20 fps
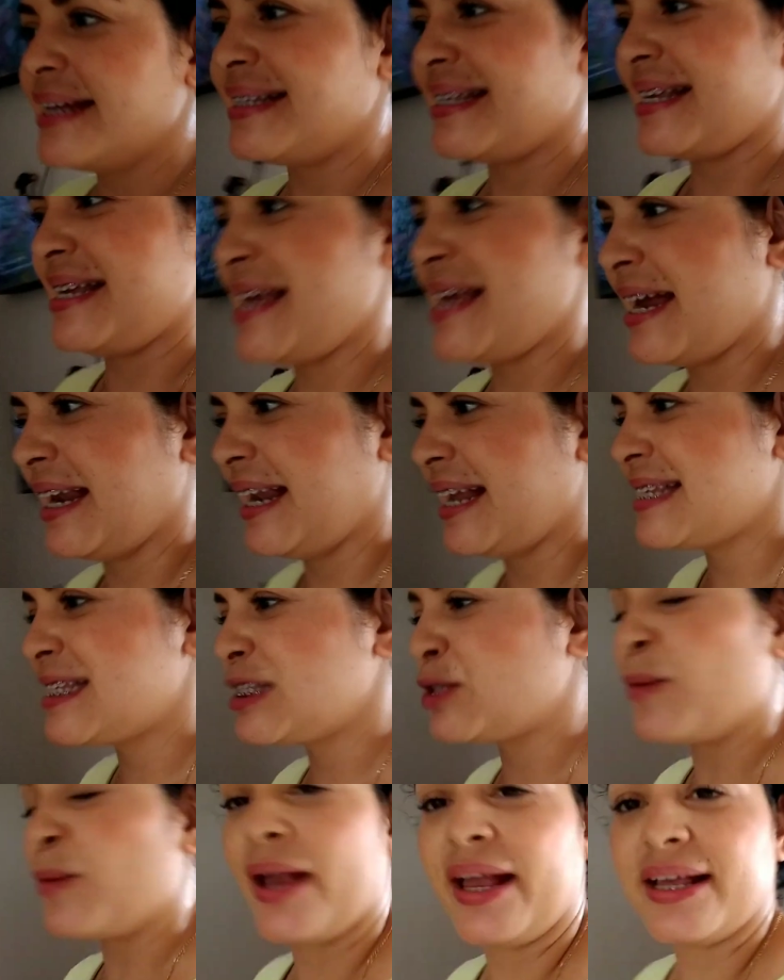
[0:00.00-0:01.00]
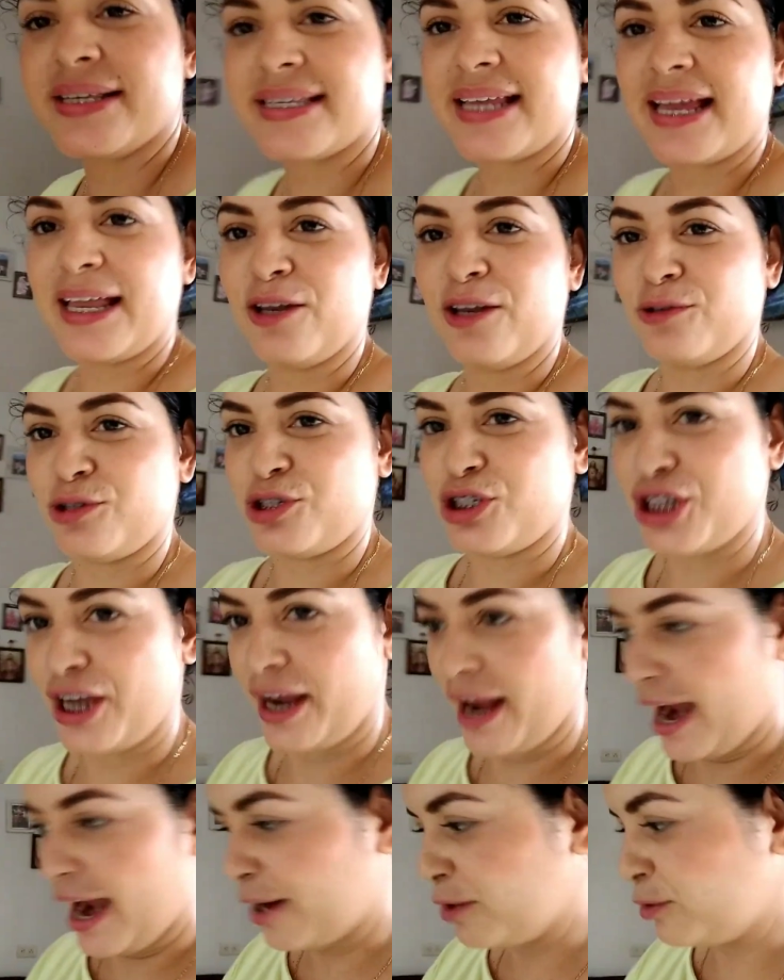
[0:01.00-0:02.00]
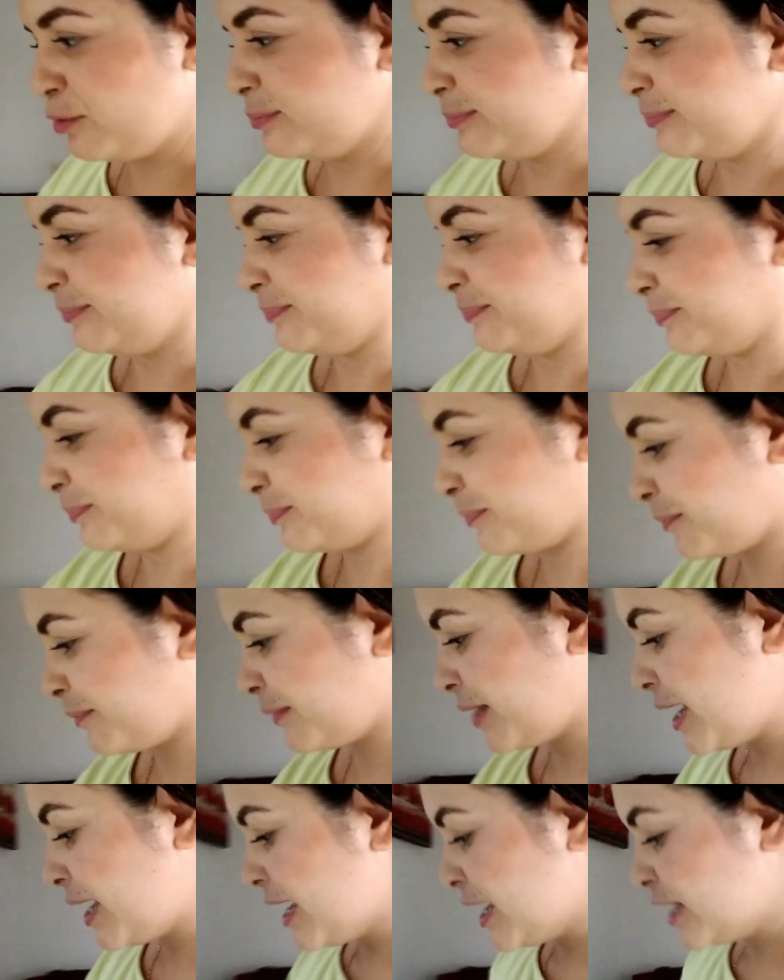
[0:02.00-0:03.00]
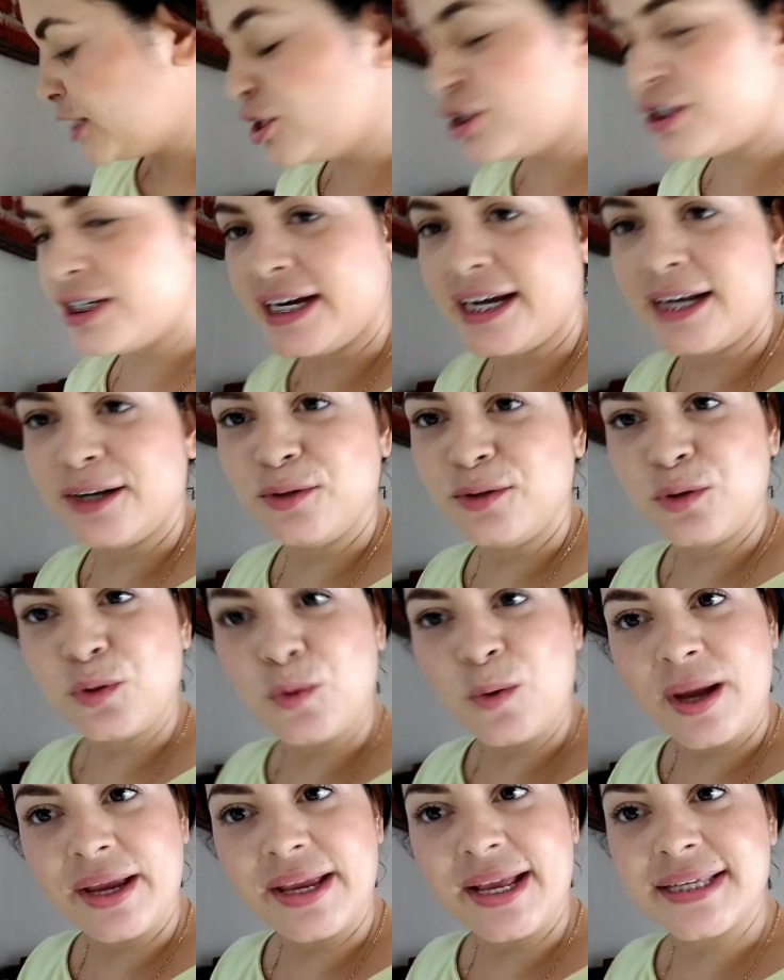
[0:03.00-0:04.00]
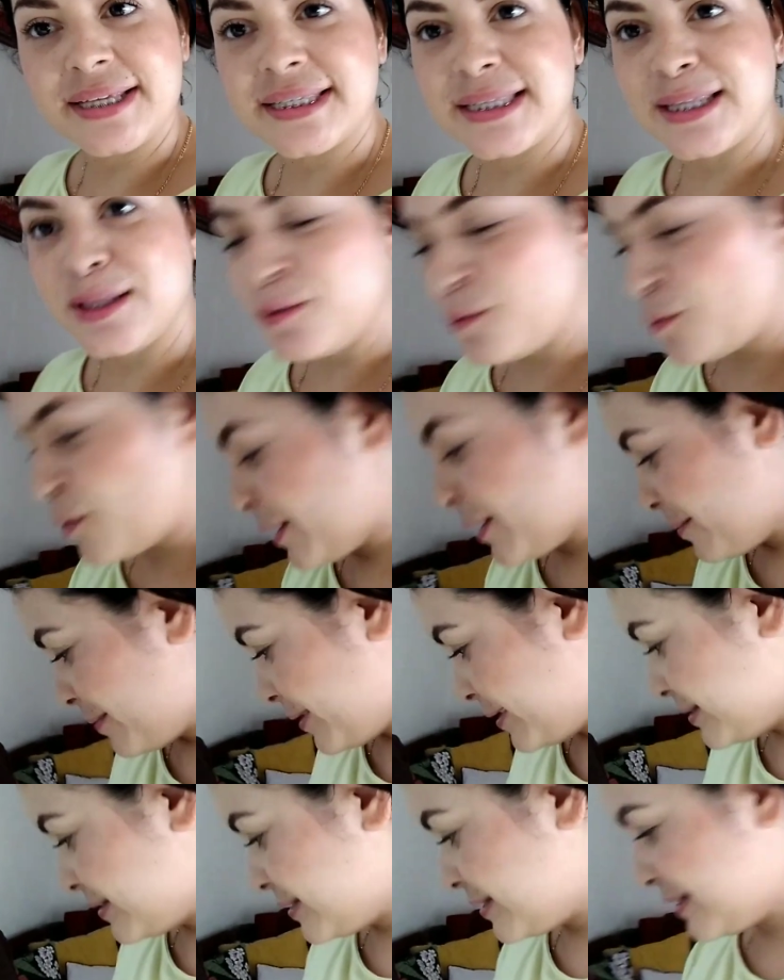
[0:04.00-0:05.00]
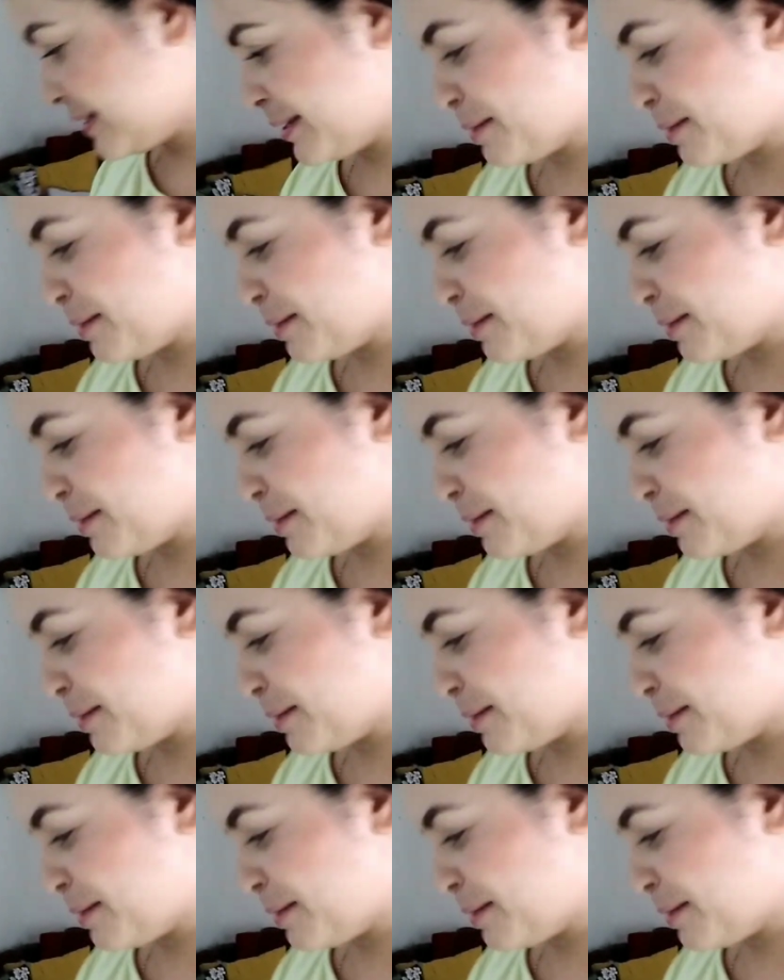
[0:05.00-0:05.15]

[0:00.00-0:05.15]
enseñar las toallas que nos llegaron. Nos llegaron toallas nuevas.